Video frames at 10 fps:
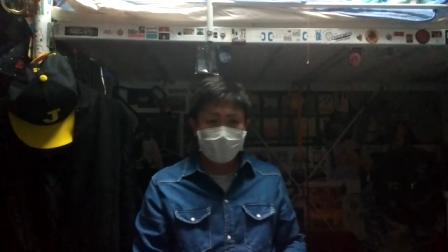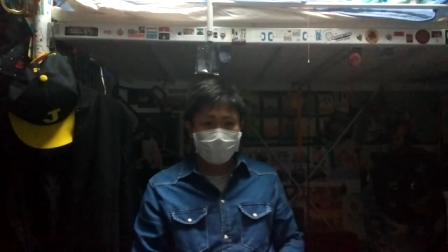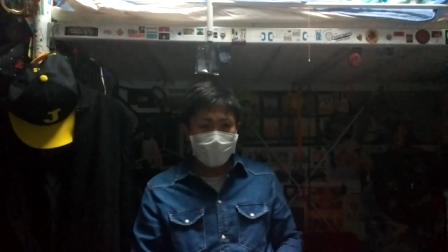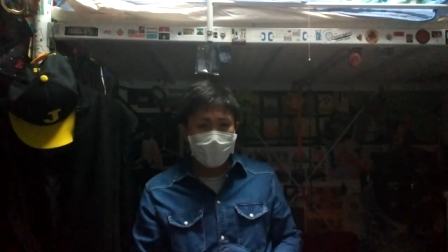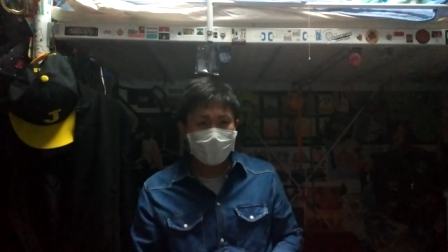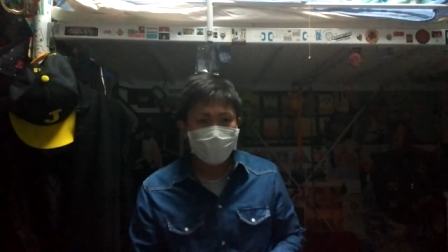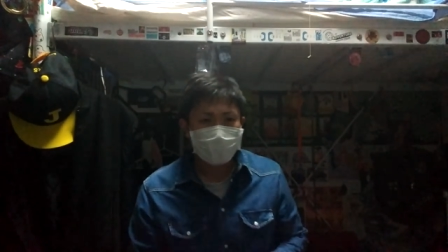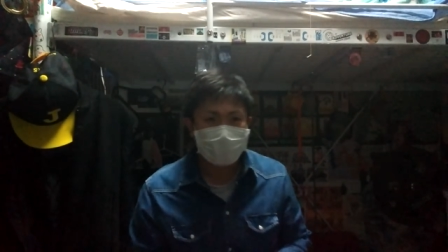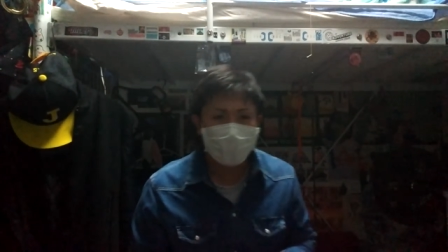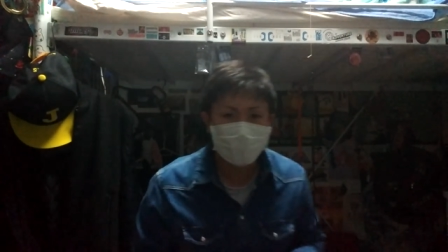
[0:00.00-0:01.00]
じゃなくて、多分
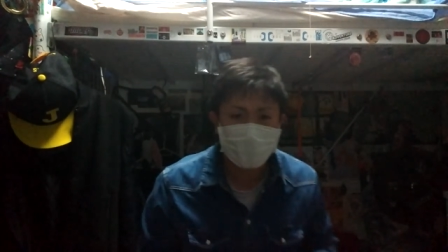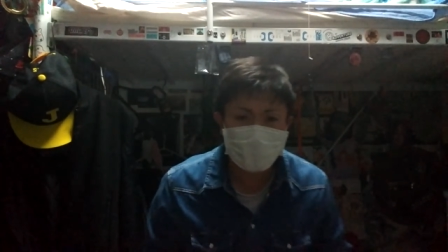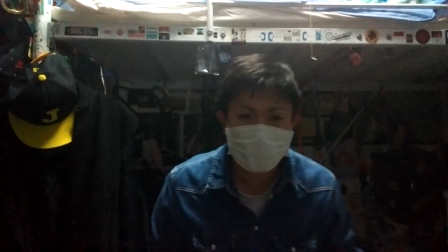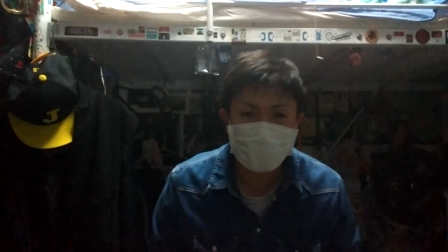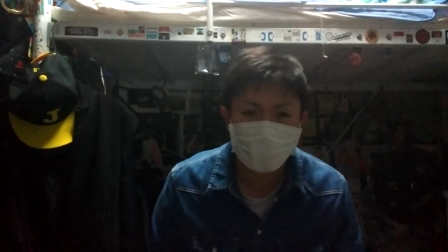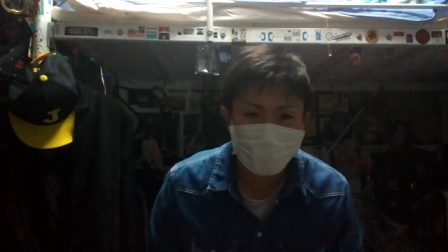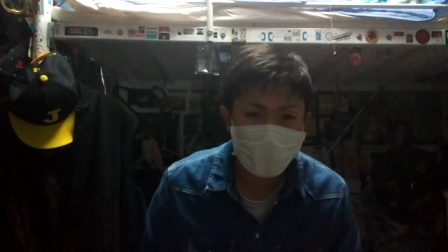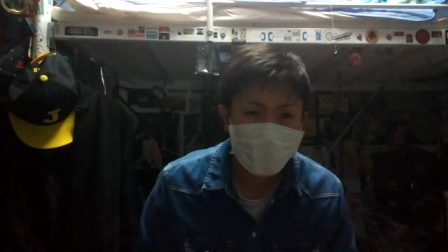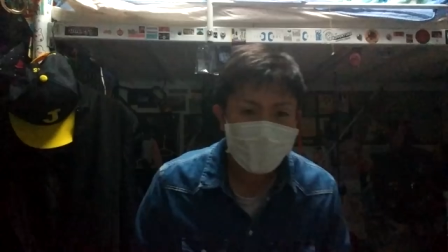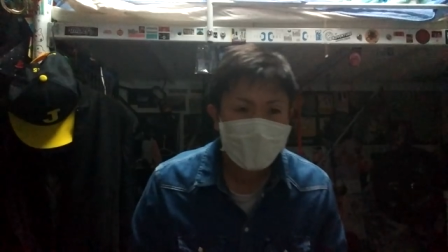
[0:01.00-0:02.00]
企業的にやってるとこ
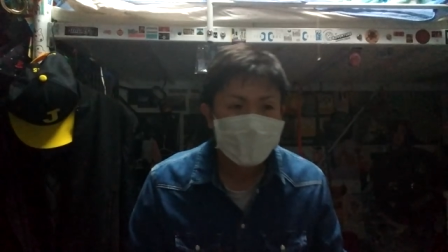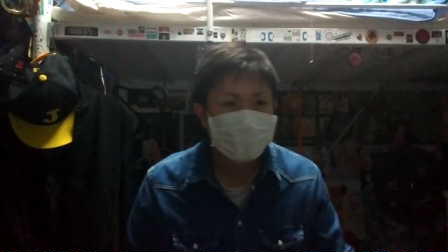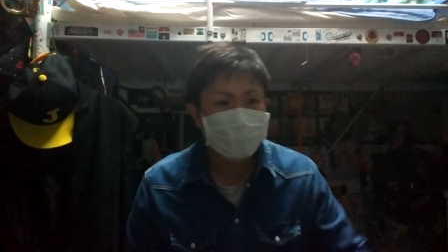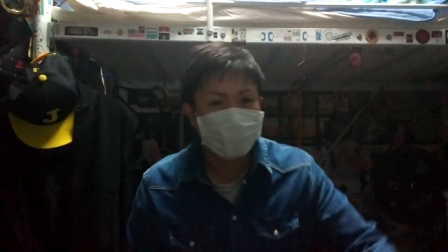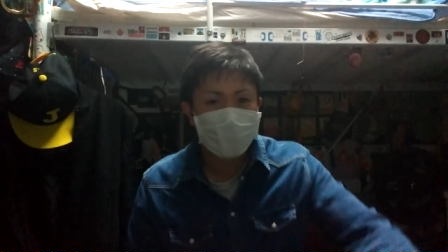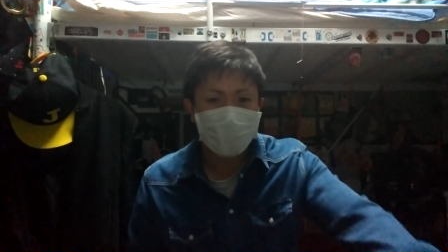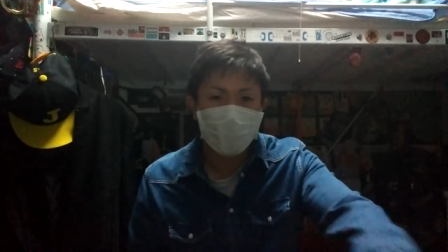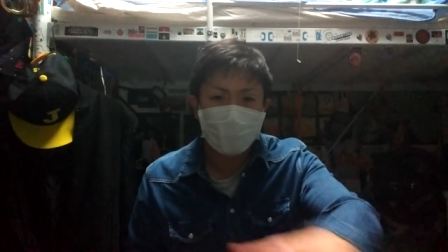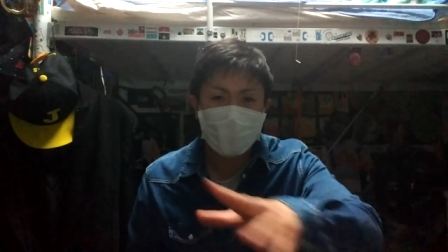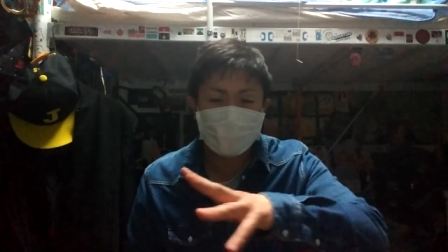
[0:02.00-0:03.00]
ね。すげえ
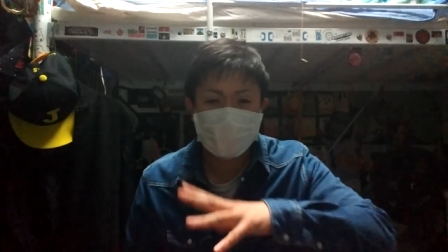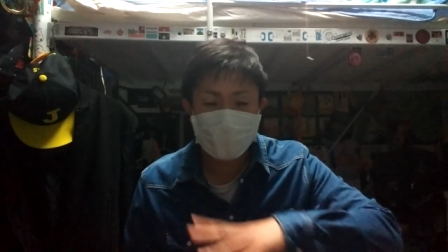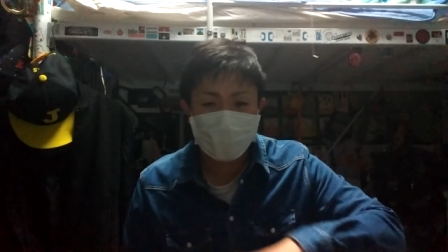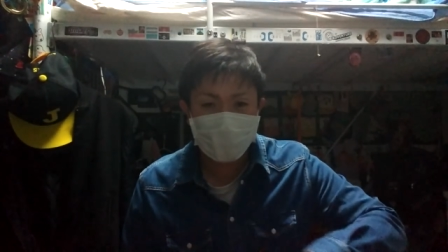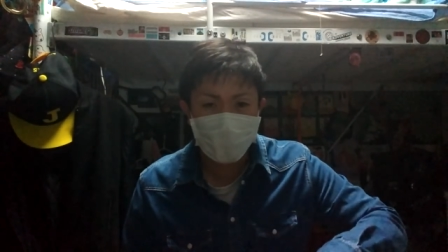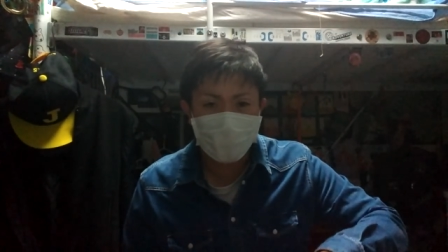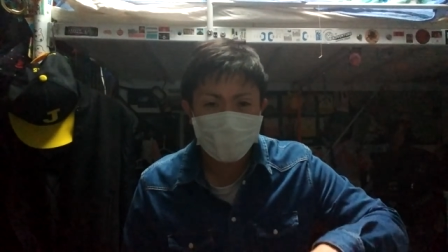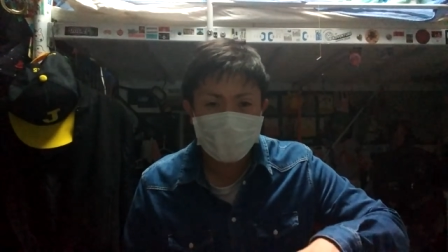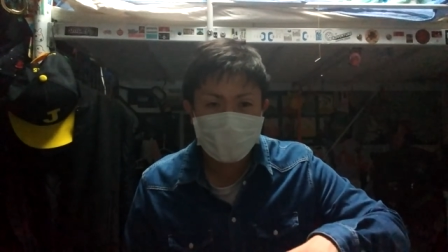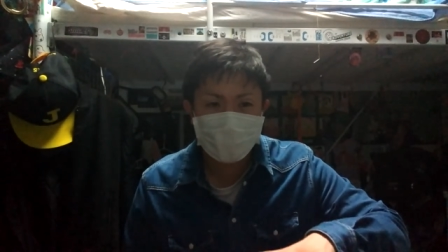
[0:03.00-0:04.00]
広大な区画なんだけど、
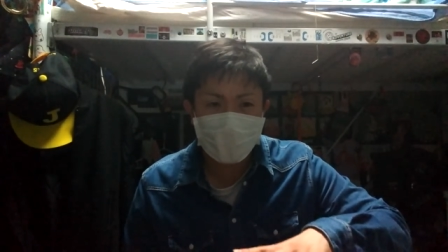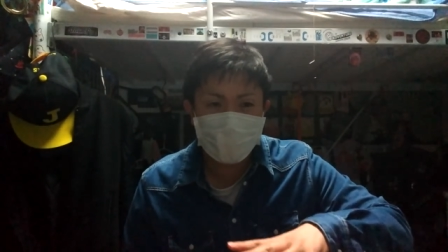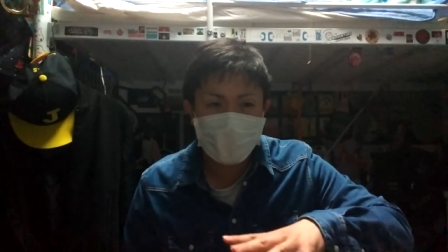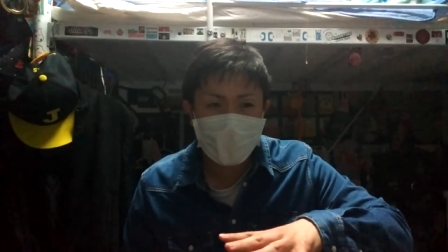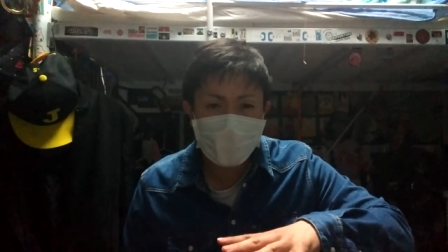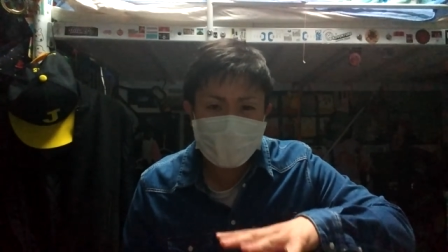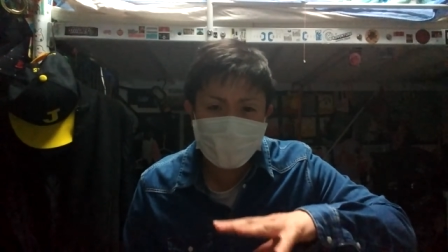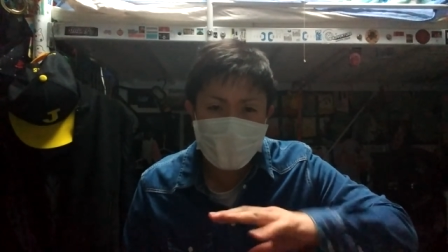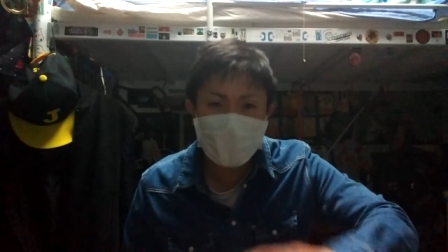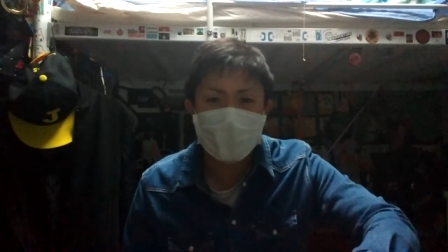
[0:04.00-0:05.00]
それ、
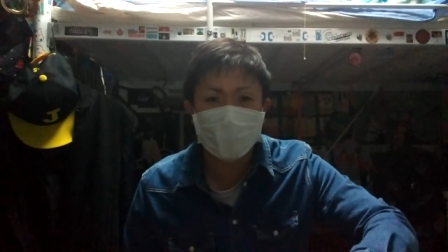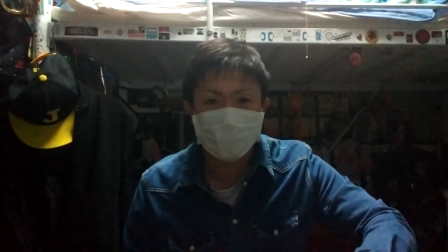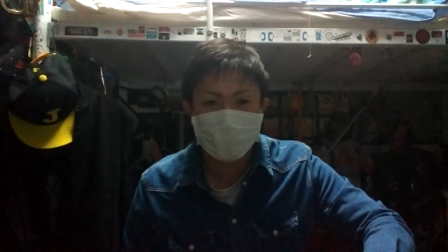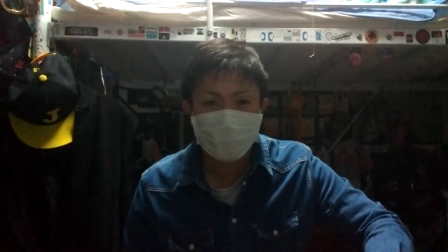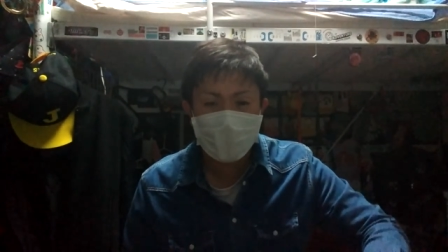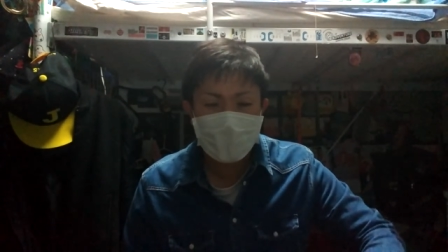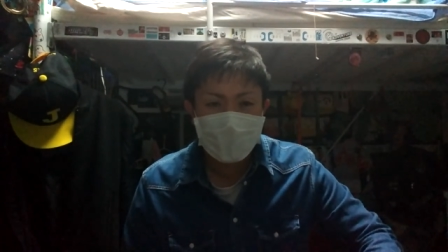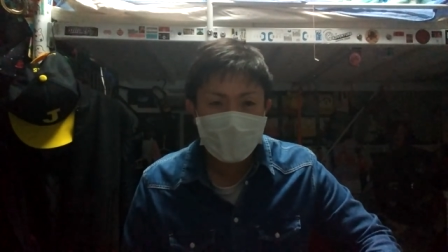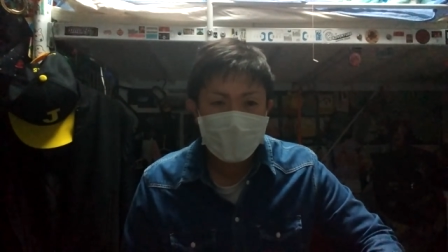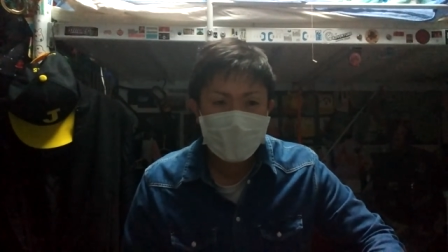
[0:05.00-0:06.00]
林の中にある
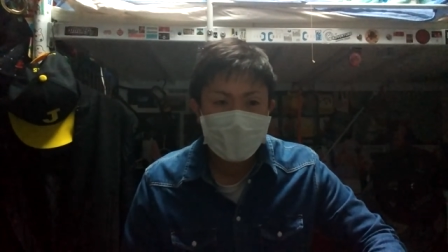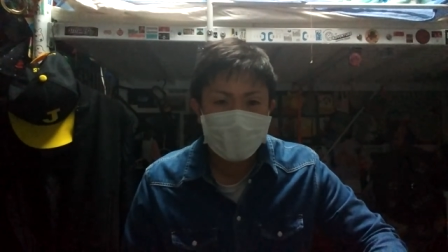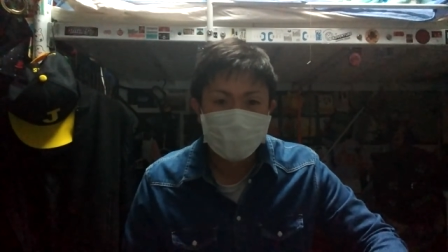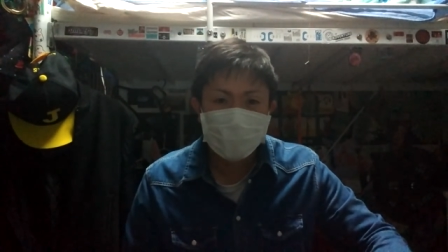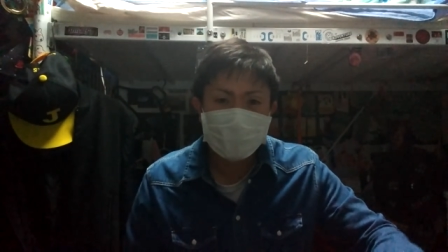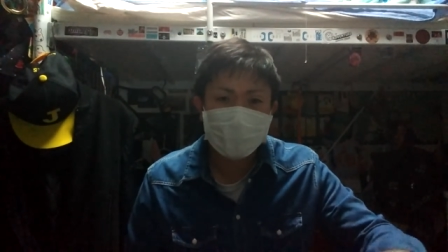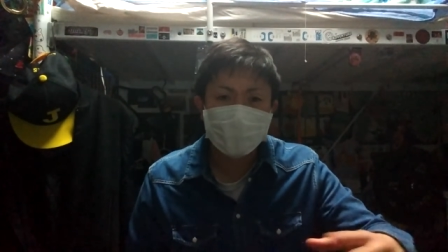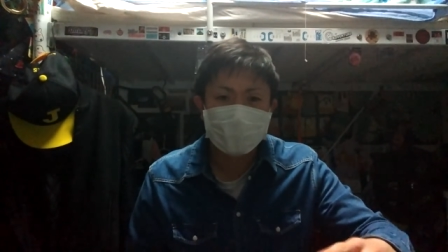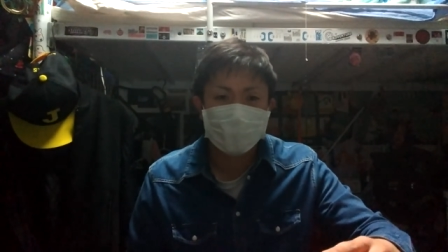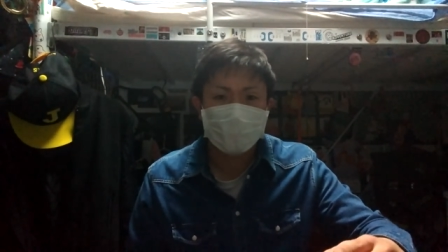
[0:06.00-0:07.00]
の。虫
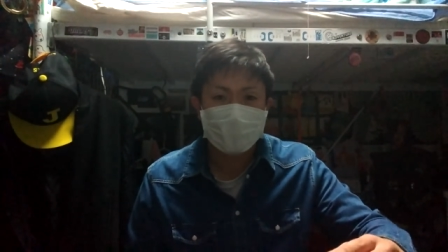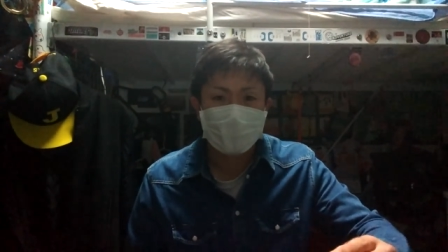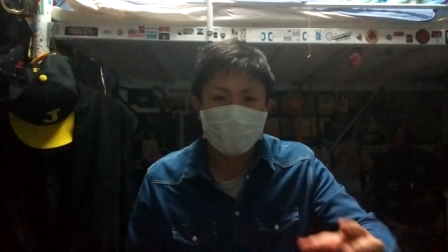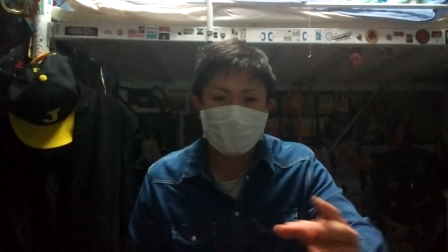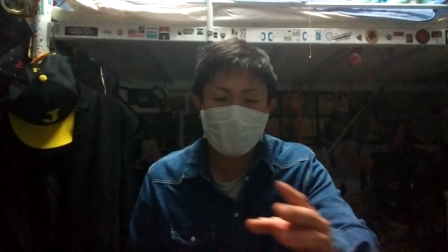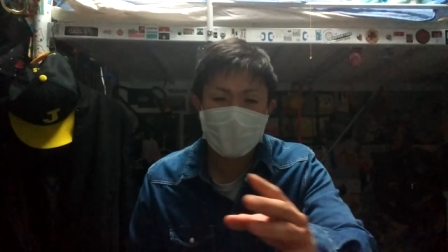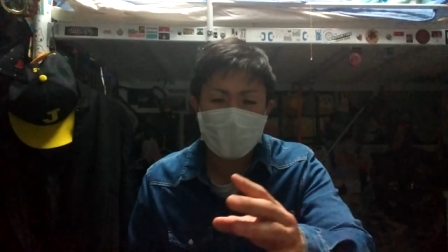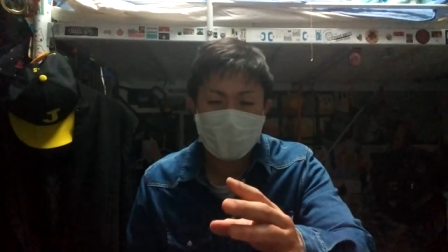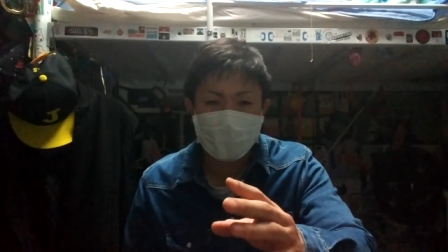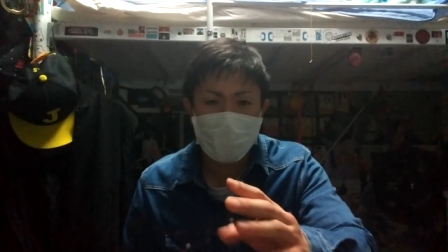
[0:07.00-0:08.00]
とかすごくて、しかもちなみに
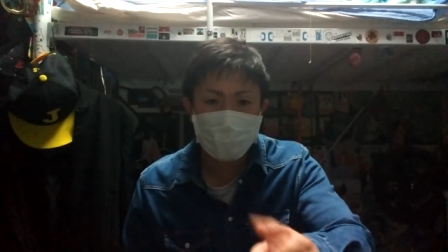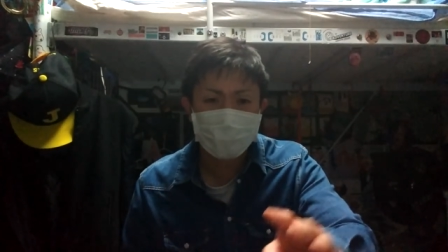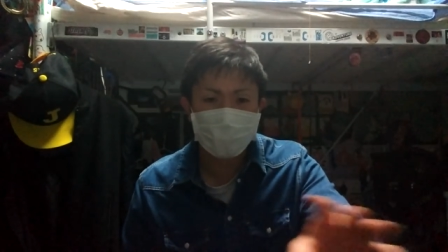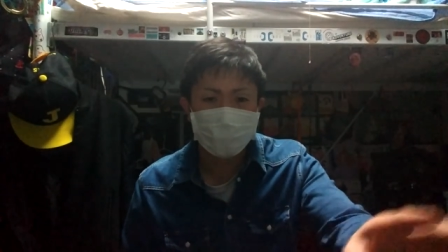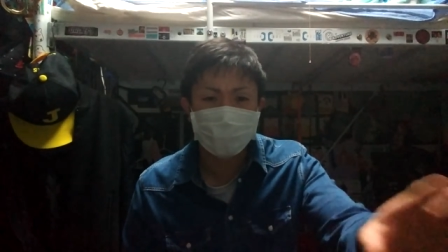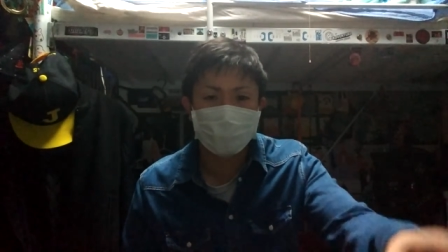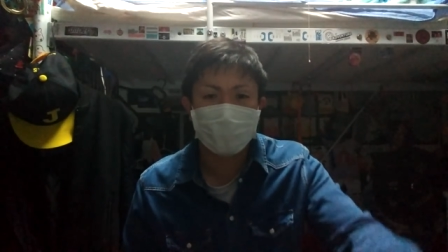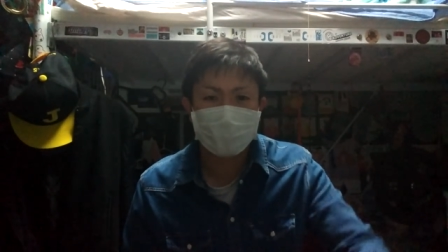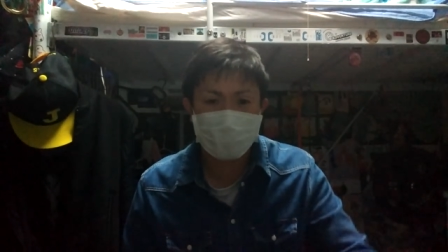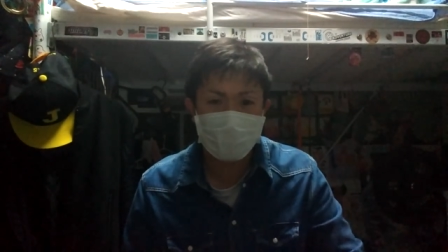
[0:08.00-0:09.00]
なんか獣の糞と
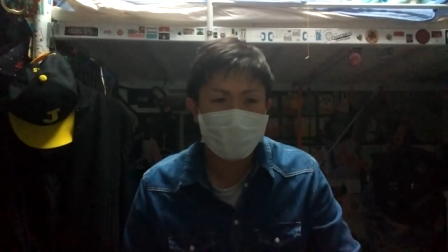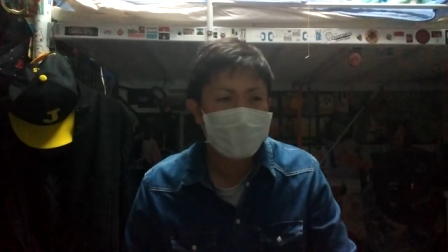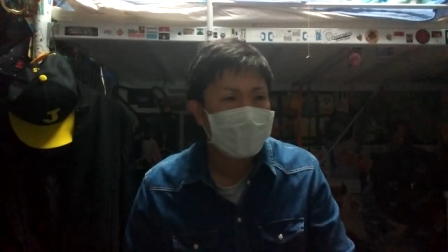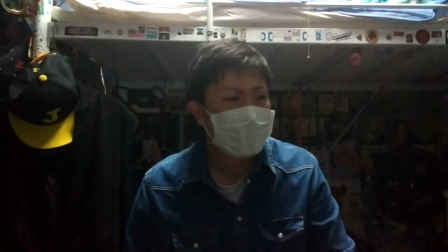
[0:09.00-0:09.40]
かもあって、